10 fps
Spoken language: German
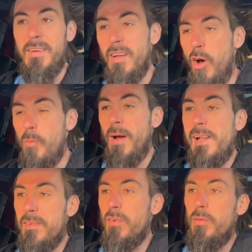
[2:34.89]
einen Raum
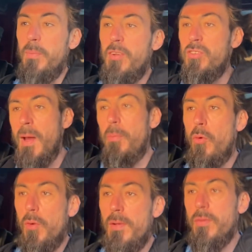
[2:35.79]
halten und Menschen
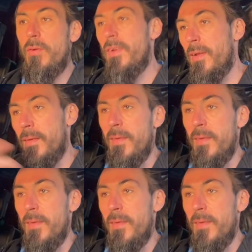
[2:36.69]
abholen und